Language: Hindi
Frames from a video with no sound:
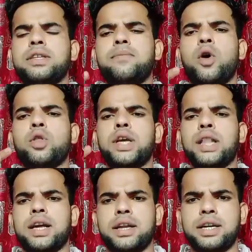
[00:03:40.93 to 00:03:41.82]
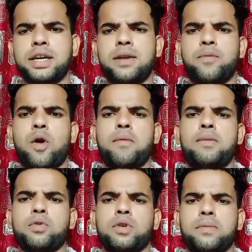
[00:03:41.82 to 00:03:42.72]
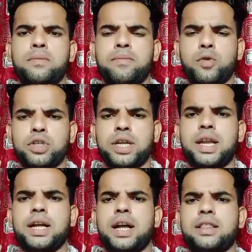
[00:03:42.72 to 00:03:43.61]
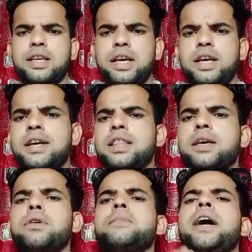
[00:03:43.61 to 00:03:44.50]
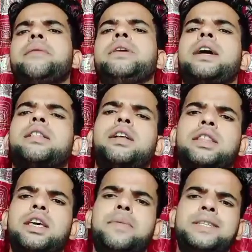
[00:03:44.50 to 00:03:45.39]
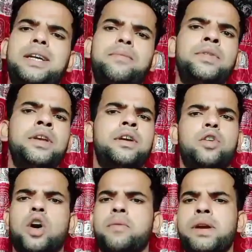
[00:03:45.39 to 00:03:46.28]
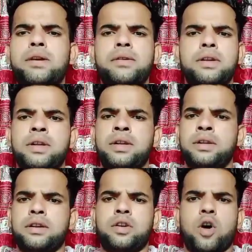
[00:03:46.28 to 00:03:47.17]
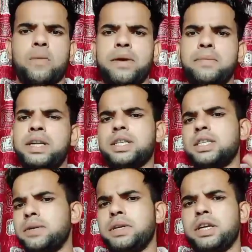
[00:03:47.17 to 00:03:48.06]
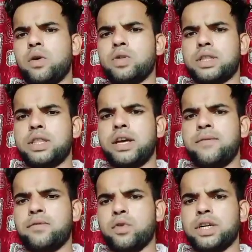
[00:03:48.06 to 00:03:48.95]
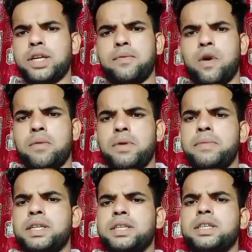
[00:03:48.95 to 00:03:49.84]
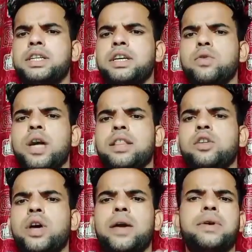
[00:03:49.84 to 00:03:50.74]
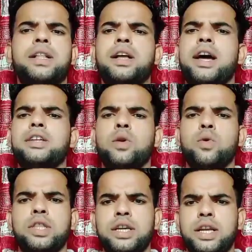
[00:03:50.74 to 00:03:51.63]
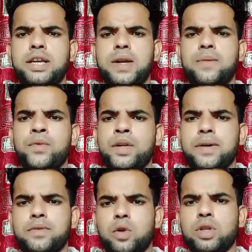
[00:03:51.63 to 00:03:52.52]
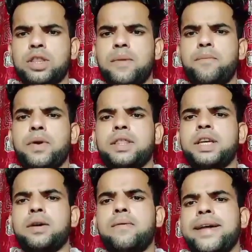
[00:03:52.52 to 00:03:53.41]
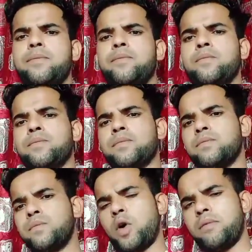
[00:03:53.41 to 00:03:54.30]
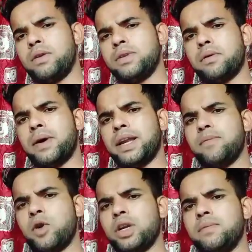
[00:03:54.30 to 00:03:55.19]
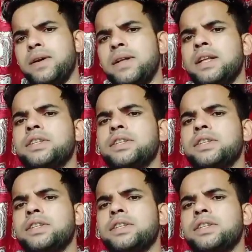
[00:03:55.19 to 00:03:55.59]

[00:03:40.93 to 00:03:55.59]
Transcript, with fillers: जब बहुत ही ज़्यादा क्रिटिकल प्रॉब्लम पोजिशन आ जाती है तभी हमें आई कैच लगती है वैसे हम नॉर्मल नॉर्मल मेडिसिन से भी ठीक हो सकते हैं क्योंकि जब नॉर्मल मेडिसिन से ठीक हो जाते हैं तो आई वी कैद लगाने की ज़रूरत ही नहीं है जब ज़रूरत तब पड़ती है जब हमारी प्रॉब्लम हम्म, जब हमारी बॉडी में